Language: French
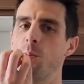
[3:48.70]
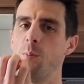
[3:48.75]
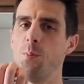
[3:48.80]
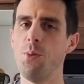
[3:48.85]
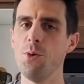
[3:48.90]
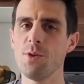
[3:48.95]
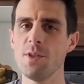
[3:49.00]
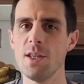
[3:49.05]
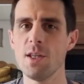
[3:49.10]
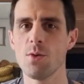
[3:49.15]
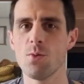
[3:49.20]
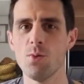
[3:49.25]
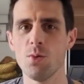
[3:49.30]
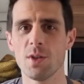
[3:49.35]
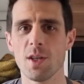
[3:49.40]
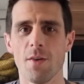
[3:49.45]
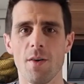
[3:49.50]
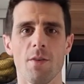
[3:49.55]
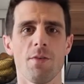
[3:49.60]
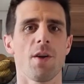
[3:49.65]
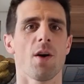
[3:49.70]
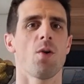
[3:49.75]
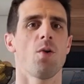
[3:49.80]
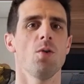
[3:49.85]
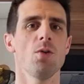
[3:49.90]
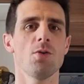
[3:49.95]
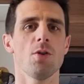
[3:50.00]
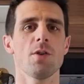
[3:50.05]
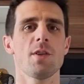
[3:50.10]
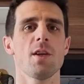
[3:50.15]
petit goût, ça va faire
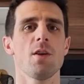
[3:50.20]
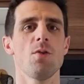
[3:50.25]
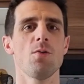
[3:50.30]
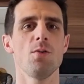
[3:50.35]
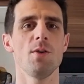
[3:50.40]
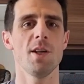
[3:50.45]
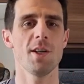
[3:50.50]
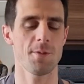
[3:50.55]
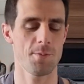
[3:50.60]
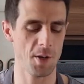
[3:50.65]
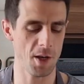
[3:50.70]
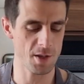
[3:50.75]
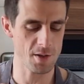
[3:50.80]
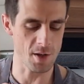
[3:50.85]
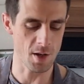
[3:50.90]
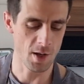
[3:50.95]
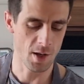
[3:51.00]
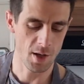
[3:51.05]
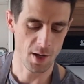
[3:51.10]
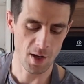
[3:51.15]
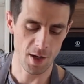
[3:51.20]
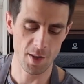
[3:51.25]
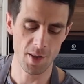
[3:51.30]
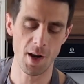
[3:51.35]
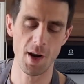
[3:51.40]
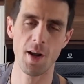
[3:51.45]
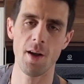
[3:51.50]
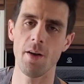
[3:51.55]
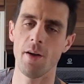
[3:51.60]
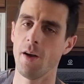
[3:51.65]
ressortir le goût de l'asperge. Et
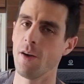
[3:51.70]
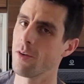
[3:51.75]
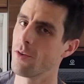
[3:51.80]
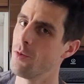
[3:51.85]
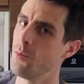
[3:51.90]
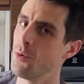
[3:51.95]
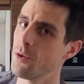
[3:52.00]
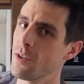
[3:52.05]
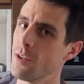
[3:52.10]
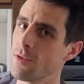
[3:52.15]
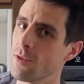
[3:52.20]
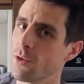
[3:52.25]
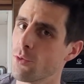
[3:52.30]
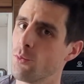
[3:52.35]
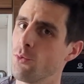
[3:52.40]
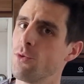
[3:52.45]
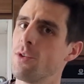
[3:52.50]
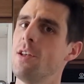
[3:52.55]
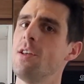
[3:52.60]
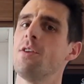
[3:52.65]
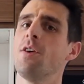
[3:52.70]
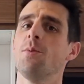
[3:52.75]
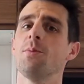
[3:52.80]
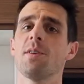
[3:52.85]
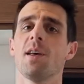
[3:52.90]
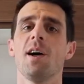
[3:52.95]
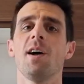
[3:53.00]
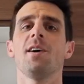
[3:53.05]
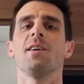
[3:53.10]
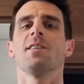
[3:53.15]
là, avec une petite sauce mousseline comme
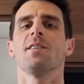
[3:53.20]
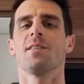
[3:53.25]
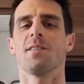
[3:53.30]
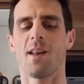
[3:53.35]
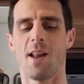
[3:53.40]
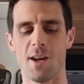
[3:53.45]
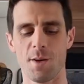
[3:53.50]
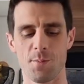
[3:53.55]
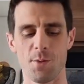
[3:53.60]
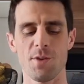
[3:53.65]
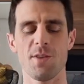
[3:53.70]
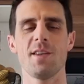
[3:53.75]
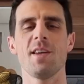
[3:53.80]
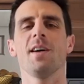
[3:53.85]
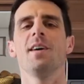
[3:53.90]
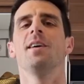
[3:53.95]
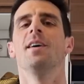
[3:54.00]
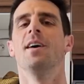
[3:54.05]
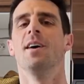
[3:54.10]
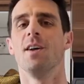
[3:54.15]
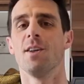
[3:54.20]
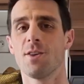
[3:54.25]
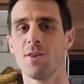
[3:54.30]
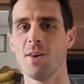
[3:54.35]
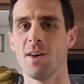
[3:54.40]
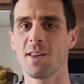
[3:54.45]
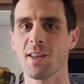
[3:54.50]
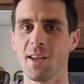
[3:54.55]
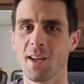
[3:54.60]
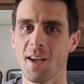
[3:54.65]
ça, là je peux te dire, tu
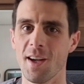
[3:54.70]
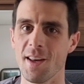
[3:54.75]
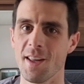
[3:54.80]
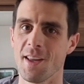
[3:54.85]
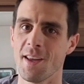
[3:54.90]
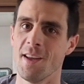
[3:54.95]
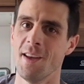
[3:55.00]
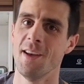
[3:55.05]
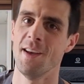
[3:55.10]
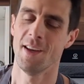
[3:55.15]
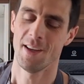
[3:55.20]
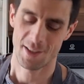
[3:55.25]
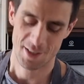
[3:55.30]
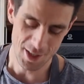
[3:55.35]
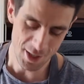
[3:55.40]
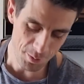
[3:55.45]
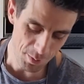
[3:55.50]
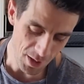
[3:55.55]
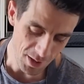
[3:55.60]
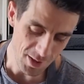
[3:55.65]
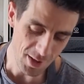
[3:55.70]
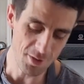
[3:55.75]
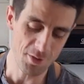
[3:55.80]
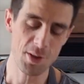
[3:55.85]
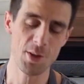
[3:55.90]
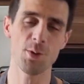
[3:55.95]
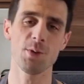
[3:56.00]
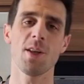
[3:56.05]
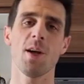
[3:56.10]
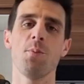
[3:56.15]
vas te régaler. J'espère que cette
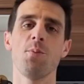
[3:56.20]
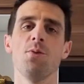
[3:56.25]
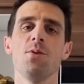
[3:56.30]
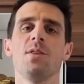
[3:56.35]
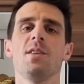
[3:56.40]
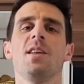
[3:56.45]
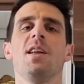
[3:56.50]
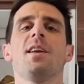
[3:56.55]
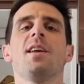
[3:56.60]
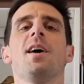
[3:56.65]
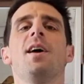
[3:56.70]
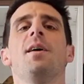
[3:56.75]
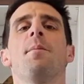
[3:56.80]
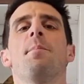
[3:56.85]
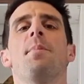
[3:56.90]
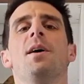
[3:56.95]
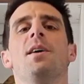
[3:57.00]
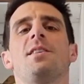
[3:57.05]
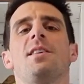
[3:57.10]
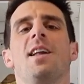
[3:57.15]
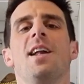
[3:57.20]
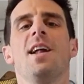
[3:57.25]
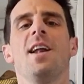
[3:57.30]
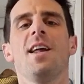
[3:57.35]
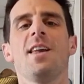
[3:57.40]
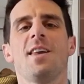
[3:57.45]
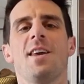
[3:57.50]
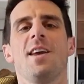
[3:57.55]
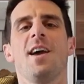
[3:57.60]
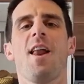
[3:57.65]
vidéo t'a plu, si c'est le cas, pense à la
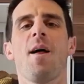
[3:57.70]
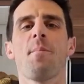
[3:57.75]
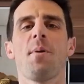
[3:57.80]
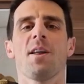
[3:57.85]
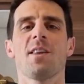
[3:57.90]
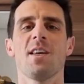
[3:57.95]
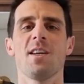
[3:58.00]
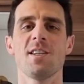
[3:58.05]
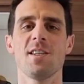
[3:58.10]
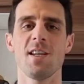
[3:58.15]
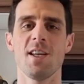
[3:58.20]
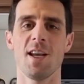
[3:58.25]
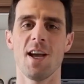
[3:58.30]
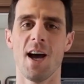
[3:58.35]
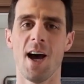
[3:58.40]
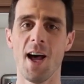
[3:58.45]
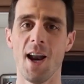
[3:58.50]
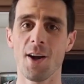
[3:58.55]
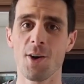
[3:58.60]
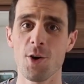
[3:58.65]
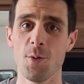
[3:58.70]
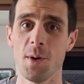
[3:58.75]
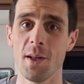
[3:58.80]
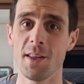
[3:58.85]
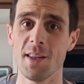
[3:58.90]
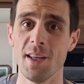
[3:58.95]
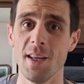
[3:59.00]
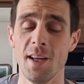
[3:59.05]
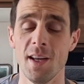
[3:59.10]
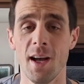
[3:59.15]
liker, à la partager, à la
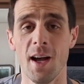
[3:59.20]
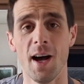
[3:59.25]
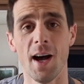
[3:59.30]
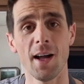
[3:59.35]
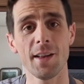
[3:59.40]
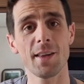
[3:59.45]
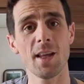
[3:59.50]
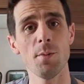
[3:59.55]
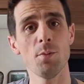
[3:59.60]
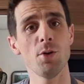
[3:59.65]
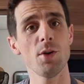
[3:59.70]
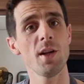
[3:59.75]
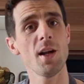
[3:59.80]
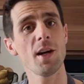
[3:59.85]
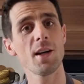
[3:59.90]
commenter, à t'abonner